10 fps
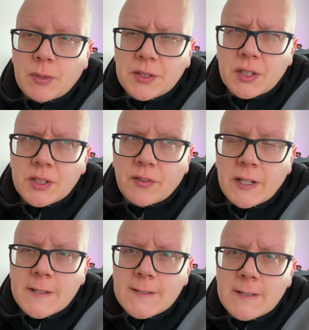Master
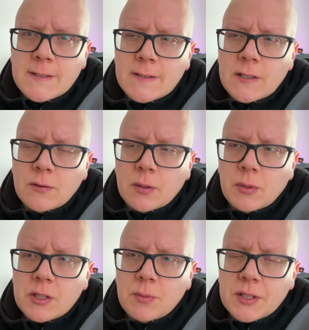2S hieß die und die
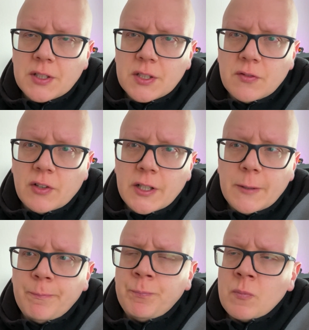MX Master
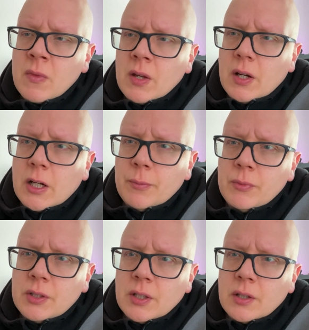2. Ähm,
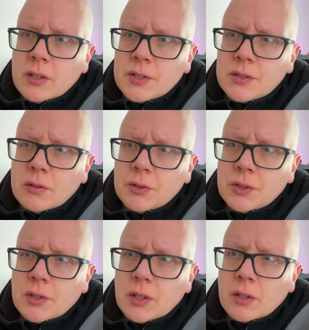ich denke, dass
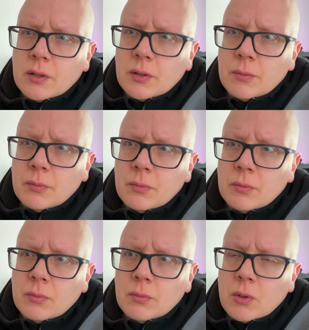Logitech
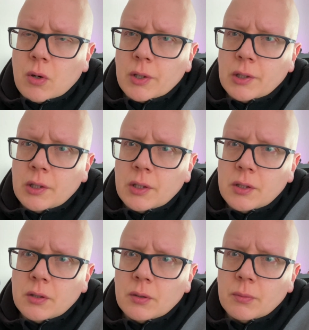ähm,
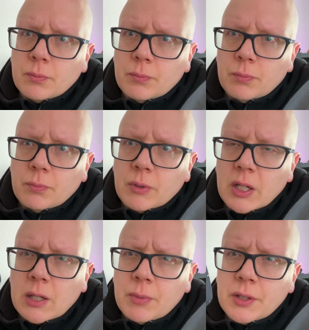ordentlich äh,
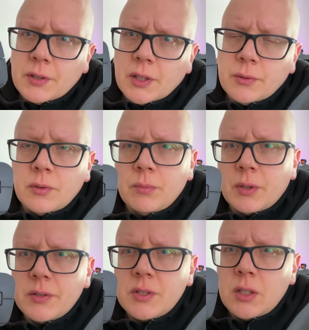gearbeitet hat und im
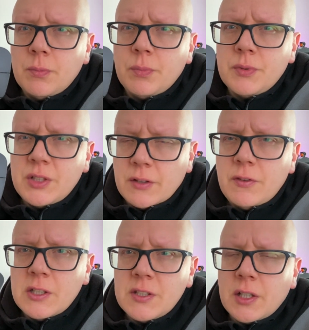Prinzip sehr
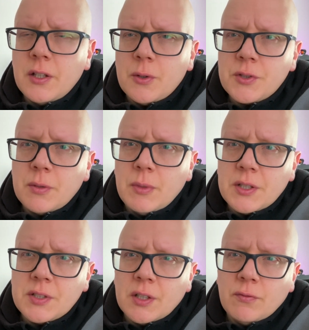viele Sachen
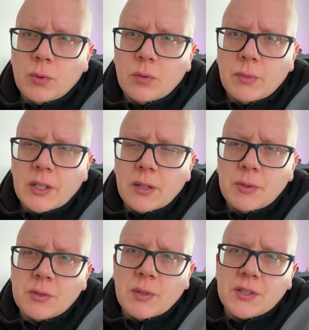ausgemerzt hat, wo bei der
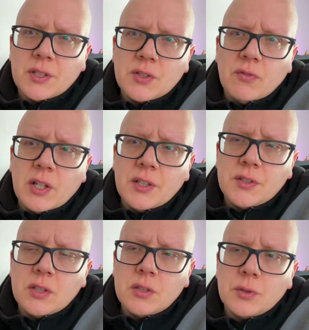MX Master 2
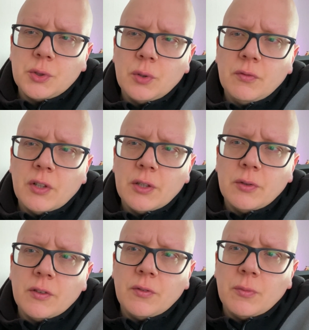jetzt nicht so schön waren
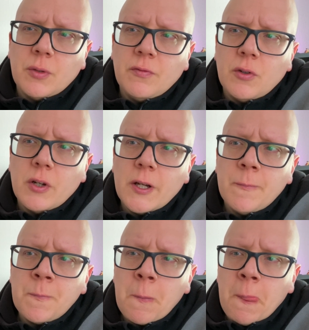oder vom Komfort her.
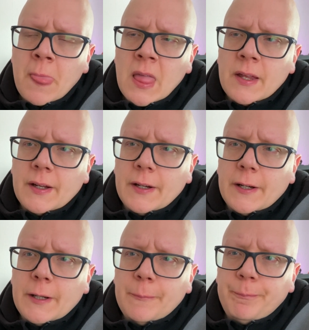
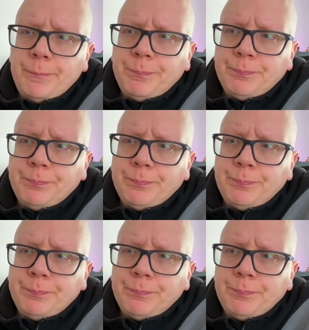Ähm,